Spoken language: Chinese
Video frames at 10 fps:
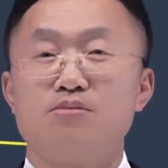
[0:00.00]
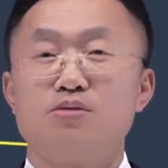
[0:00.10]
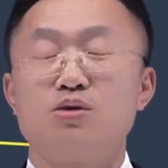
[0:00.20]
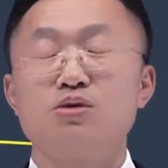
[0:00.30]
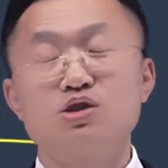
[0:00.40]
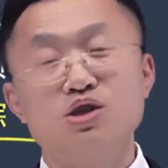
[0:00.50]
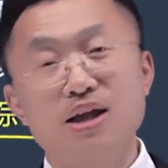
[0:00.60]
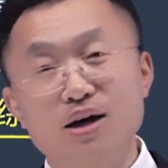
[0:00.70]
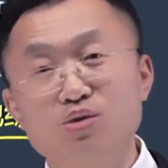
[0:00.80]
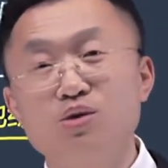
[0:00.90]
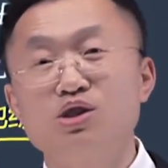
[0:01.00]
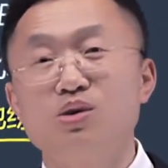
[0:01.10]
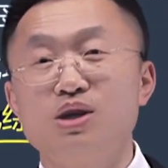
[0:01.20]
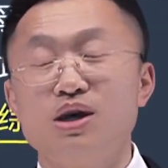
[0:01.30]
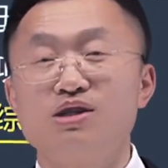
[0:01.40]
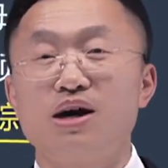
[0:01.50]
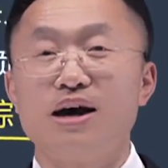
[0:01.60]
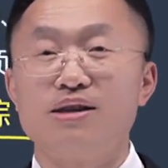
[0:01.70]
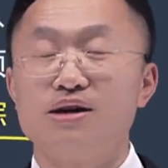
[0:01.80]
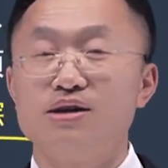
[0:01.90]
比如说其他综合收益，将
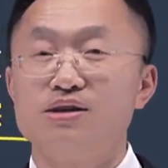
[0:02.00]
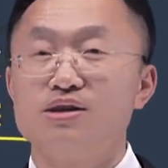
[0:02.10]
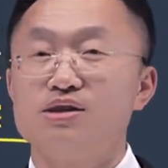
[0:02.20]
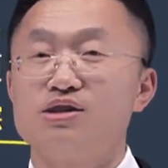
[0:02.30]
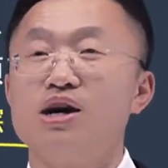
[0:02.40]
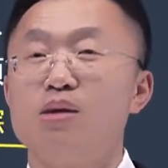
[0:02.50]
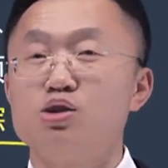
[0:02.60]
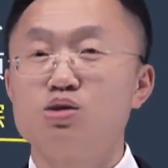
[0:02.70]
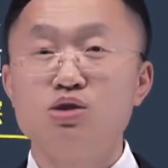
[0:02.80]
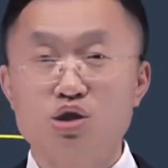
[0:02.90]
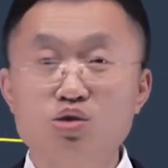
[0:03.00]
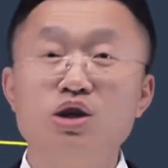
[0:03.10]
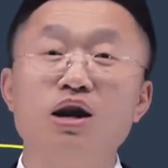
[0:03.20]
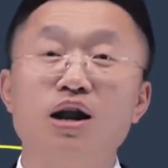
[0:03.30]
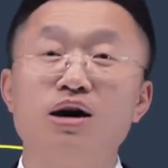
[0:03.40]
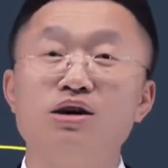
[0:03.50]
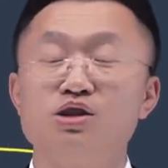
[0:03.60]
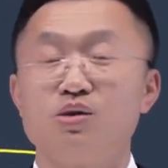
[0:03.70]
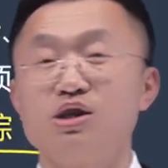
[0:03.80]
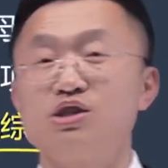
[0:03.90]
来呢项目终止确认了，
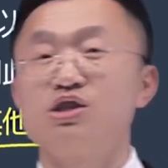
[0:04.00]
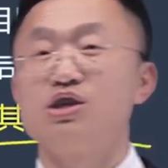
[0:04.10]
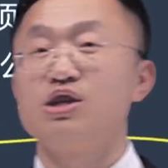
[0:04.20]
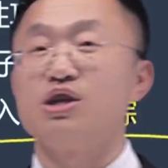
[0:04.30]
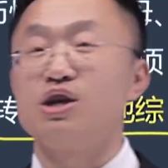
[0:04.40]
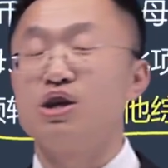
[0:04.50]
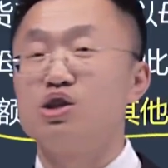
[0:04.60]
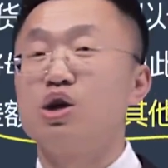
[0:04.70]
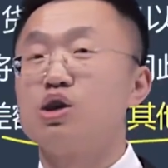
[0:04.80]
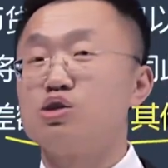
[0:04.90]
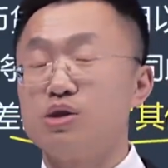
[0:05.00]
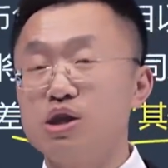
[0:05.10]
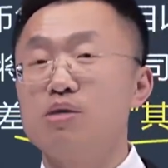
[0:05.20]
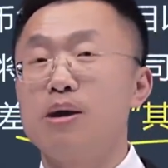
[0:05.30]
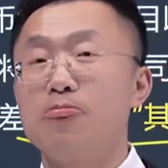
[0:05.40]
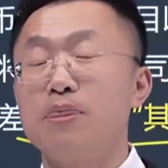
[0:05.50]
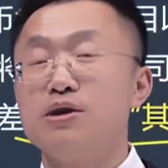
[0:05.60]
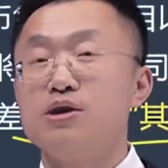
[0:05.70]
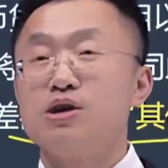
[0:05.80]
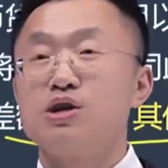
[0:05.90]
有的是可以跳到损益里边，
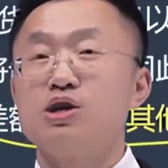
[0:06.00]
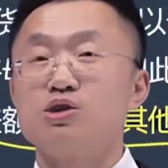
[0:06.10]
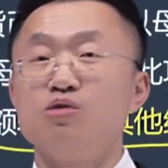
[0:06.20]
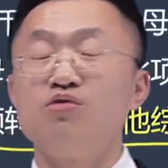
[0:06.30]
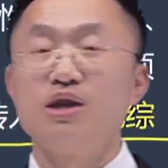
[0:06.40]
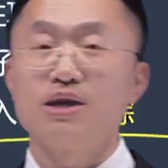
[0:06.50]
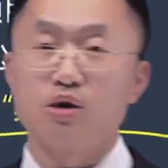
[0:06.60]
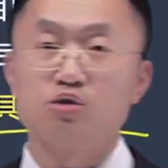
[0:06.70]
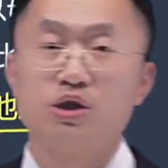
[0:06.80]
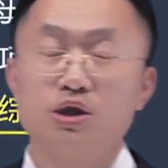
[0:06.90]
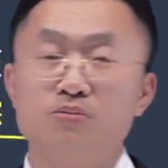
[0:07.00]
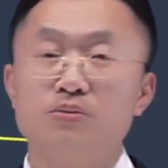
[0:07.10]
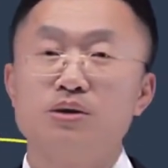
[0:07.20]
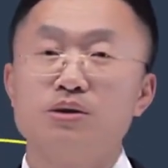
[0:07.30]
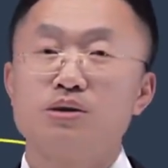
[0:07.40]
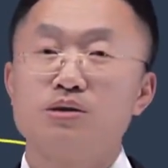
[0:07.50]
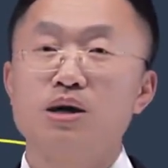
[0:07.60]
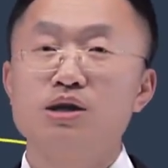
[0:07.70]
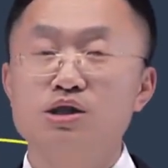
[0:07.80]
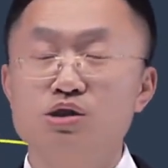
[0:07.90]
可以重分类到损益。
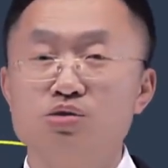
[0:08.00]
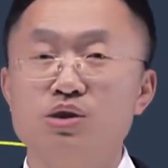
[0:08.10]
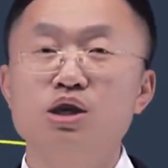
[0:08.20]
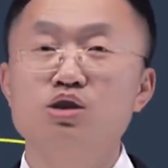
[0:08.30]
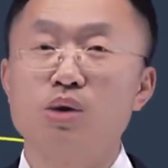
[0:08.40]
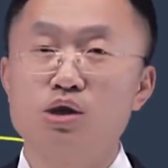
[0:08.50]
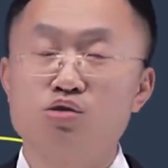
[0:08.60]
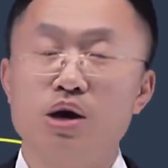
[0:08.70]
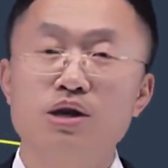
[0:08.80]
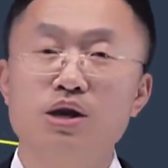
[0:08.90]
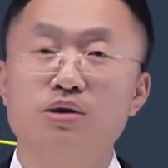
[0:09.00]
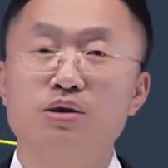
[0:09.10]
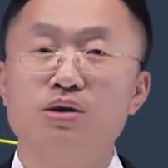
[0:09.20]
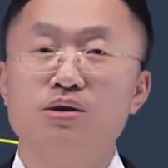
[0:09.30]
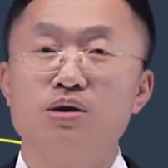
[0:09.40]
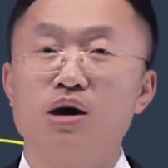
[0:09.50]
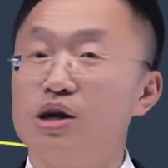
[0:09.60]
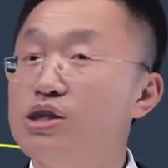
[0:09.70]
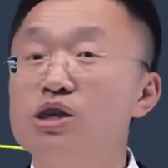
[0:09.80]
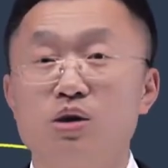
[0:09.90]
但是损益转权益啊，
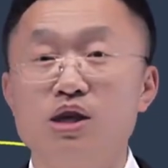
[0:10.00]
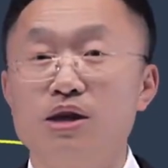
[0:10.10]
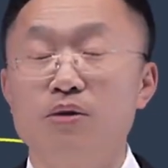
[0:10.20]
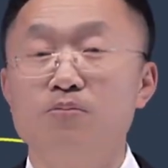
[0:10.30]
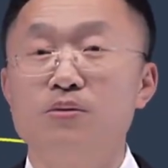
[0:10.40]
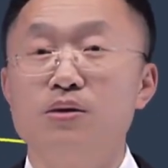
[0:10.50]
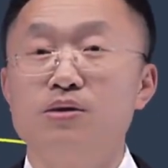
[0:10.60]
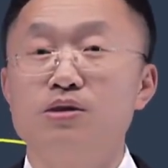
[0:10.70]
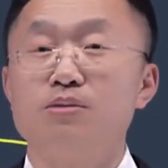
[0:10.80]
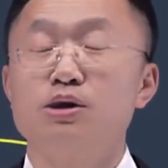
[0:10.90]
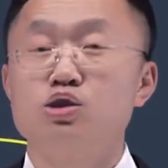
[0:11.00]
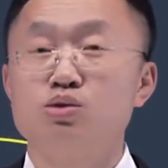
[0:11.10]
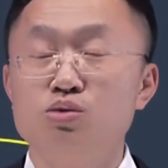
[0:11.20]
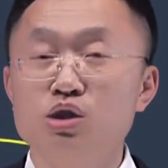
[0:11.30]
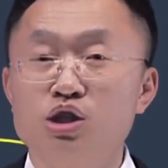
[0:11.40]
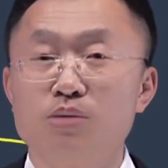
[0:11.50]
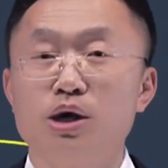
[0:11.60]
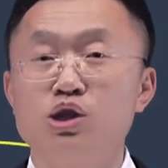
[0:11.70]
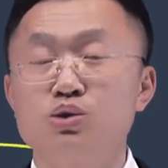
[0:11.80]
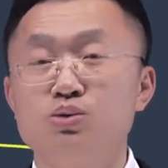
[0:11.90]
很少见的。那么除了什么
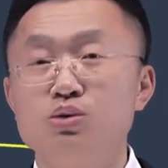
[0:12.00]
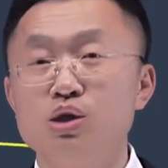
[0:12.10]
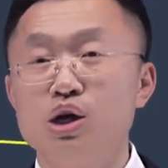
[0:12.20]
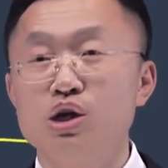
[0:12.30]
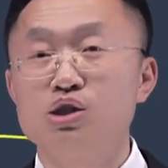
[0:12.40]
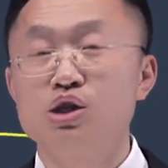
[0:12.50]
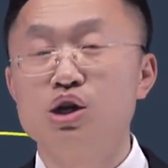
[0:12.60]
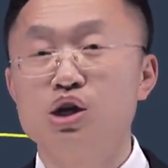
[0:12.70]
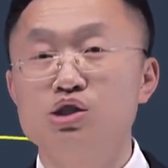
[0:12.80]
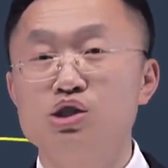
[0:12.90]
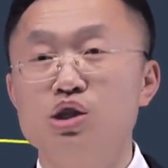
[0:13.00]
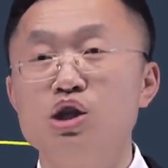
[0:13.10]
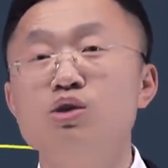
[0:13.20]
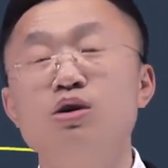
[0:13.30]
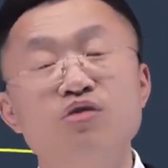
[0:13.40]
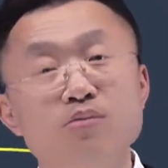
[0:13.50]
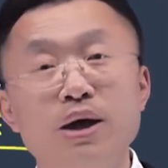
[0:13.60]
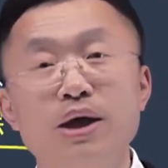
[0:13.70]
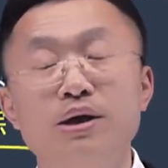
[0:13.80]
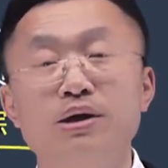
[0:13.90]
呀？除了这个利润分
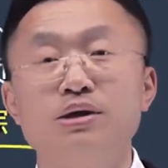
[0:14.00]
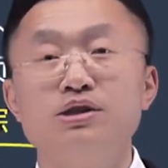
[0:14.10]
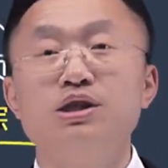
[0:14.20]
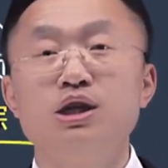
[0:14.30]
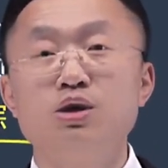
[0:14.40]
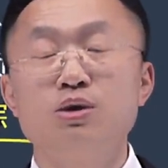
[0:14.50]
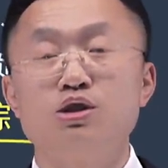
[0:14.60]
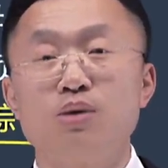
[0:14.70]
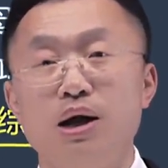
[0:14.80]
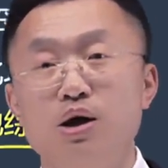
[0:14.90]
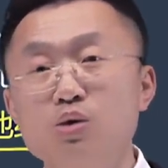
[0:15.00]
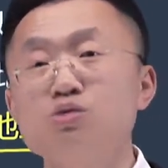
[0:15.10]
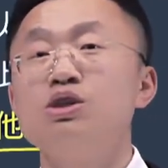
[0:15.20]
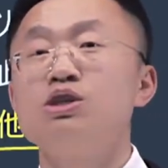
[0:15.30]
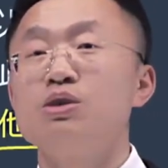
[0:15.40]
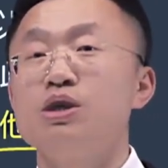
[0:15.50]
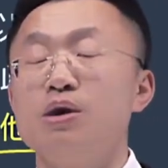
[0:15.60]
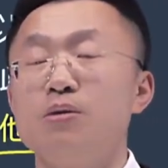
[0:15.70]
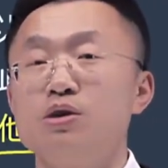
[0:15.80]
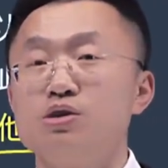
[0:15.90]
配、净利润转留存收
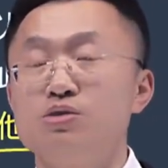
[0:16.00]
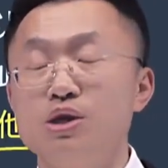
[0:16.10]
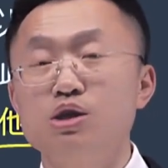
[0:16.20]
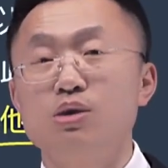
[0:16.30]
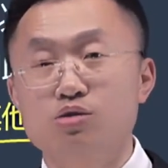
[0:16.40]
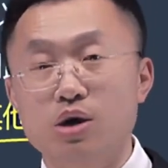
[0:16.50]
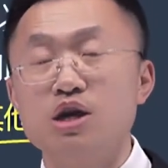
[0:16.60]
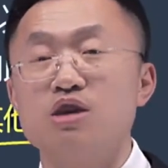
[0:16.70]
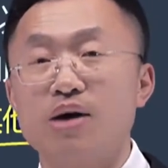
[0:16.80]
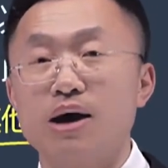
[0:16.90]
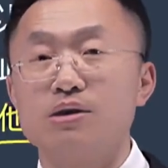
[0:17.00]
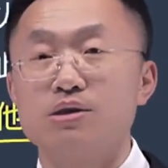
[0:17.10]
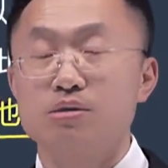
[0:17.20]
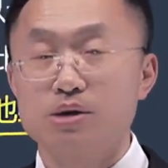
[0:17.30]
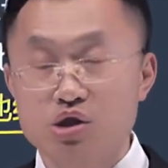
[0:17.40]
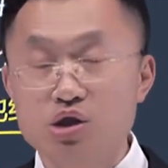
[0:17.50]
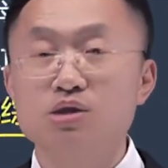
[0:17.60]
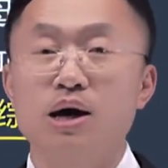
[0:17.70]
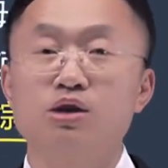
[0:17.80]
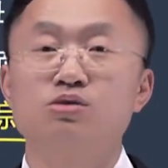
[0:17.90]
益、损益转权益以外，那么
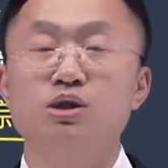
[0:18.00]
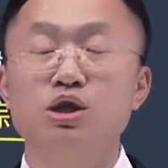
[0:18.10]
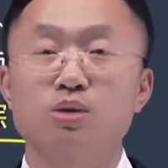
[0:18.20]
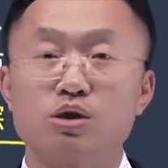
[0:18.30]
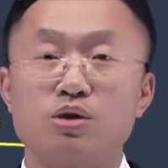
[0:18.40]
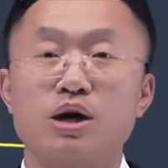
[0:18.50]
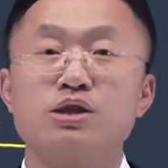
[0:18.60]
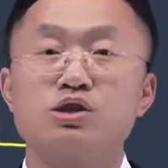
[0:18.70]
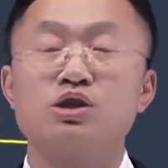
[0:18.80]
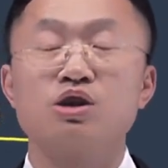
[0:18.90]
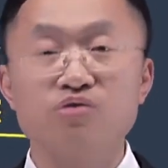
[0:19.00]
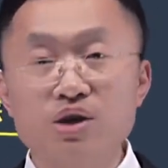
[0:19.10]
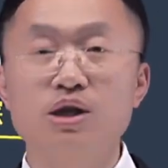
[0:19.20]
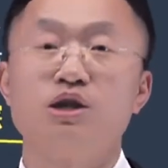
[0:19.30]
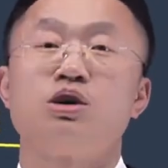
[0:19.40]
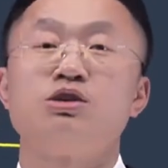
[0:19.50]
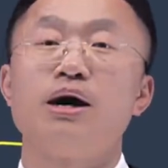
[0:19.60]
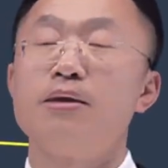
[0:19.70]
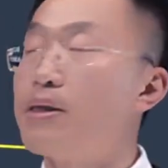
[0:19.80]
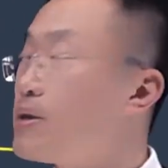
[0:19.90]
其他损益转权益的情形非常少
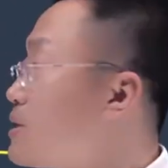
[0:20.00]
见。